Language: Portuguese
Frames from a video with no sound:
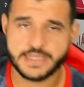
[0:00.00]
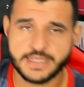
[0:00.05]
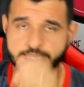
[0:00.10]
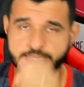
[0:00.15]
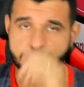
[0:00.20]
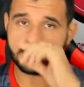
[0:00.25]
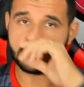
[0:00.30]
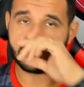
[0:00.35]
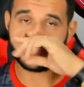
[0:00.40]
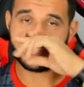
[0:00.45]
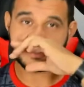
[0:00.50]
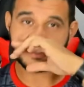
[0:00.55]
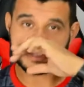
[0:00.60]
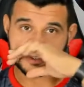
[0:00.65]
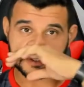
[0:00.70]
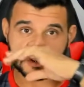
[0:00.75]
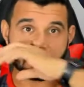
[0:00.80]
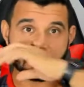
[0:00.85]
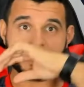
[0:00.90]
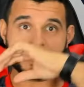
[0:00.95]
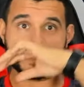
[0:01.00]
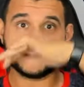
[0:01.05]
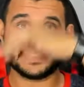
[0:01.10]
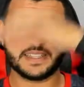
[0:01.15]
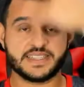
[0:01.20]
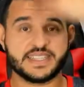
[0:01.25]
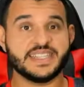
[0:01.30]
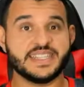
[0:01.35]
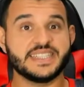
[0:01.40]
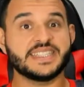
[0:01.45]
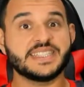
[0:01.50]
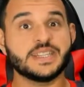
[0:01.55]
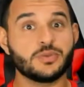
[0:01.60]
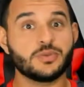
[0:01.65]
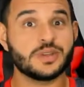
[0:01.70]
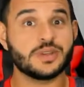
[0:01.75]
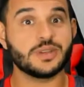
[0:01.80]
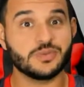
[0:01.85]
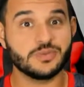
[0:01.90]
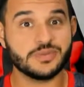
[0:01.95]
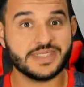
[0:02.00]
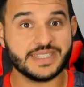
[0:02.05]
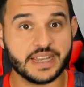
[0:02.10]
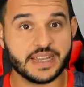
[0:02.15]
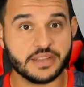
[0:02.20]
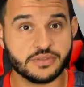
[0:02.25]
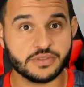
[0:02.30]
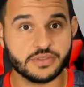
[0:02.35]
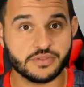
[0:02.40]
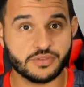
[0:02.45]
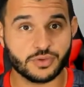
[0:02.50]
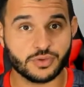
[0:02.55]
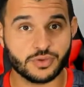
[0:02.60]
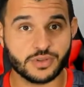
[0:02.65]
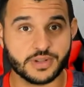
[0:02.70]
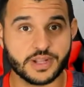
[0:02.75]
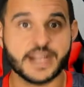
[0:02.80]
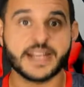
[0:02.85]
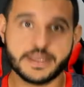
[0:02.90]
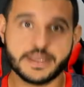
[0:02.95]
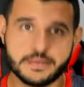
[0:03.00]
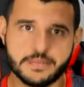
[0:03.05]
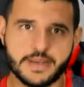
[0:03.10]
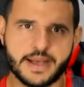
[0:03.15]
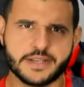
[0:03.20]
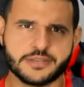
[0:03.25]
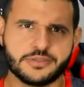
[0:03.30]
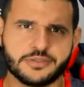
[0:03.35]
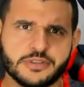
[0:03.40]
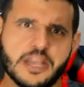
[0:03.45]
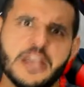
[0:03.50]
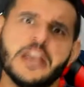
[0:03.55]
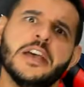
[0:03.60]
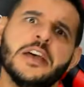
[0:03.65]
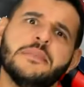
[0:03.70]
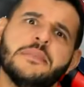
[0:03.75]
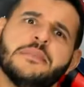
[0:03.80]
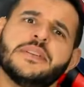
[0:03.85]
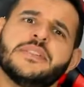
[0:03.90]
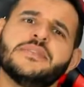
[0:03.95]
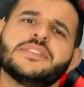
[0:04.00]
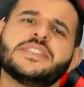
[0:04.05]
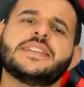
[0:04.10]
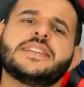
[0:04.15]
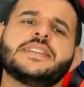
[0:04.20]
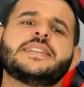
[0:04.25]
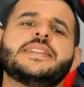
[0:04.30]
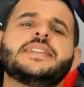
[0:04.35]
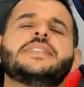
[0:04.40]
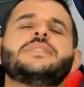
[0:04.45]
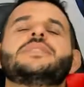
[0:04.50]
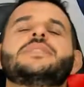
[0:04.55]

Então olha só, presta atenção no enunciado que eu vou colocar aqui embaixo para você entender o